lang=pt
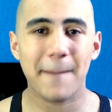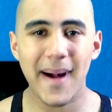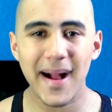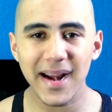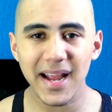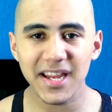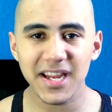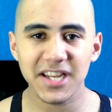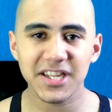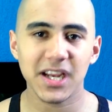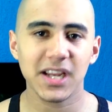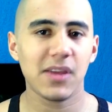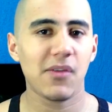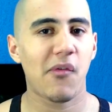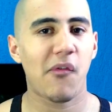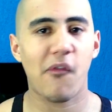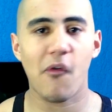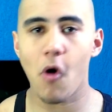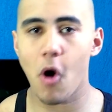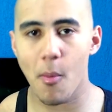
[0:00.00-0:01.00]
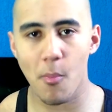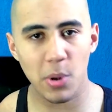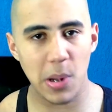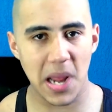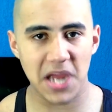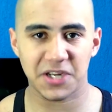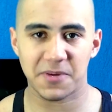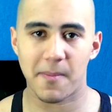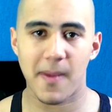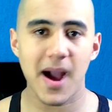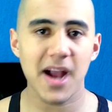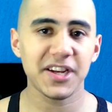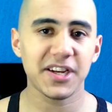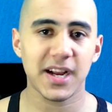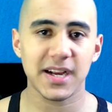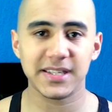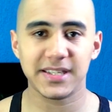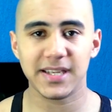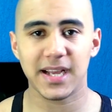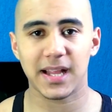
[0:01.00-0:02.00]
para de achar que fórmulas
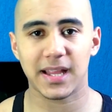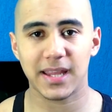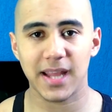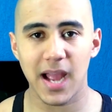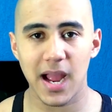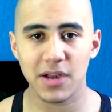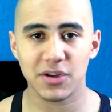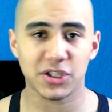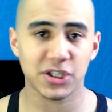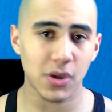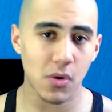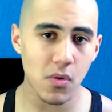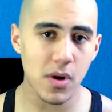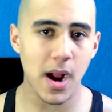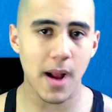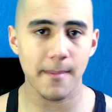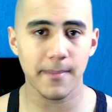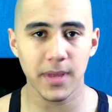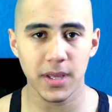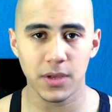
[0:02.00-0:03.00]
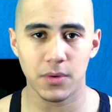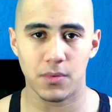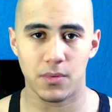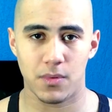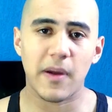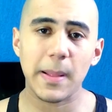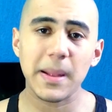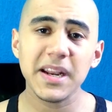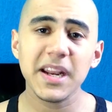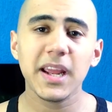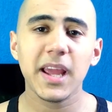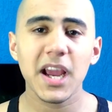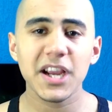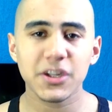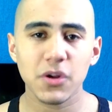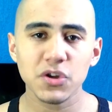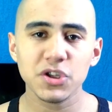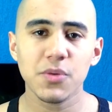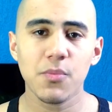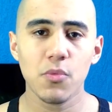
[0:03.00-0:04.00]
mágicas e atalhos são o caminho. Falando em
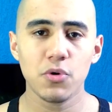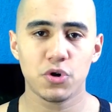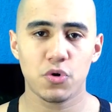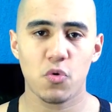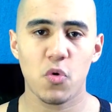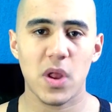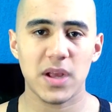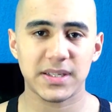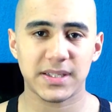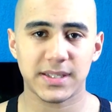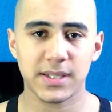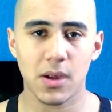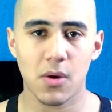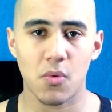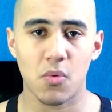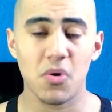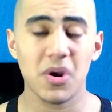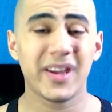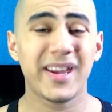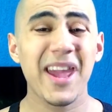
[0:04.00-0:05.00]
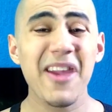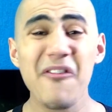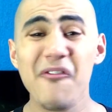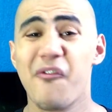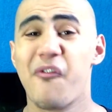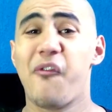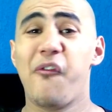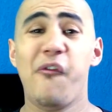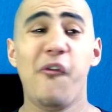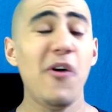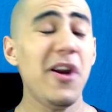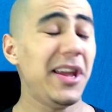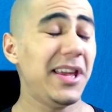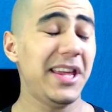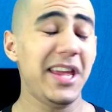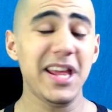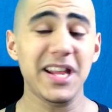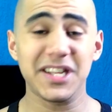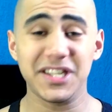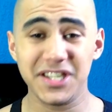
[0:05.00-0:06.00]
questão de musculação, quem foi
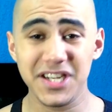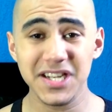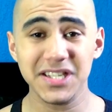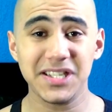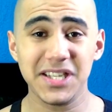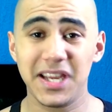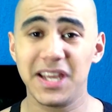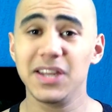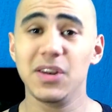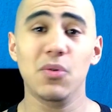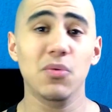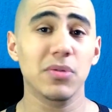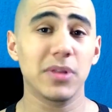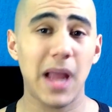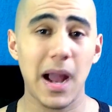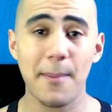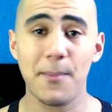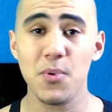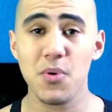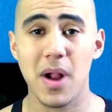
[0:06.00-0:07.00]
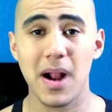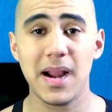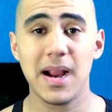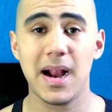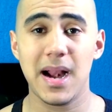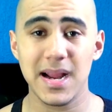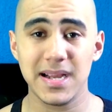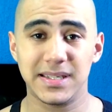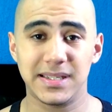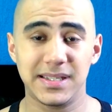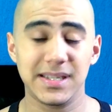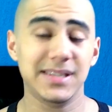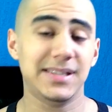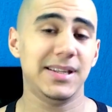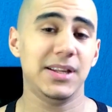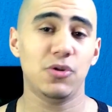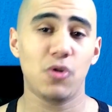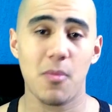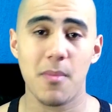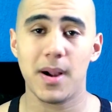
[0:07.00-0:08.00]
que disse que não dá pro cara crescer
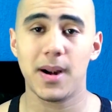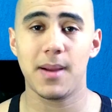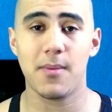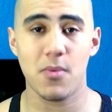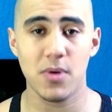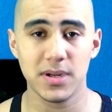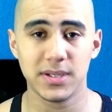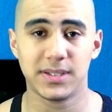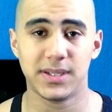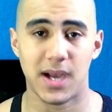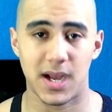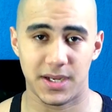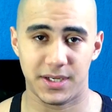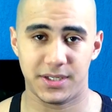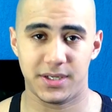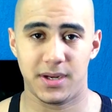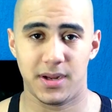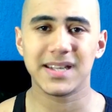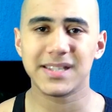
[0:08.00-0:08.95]
sem tomar anabolizante?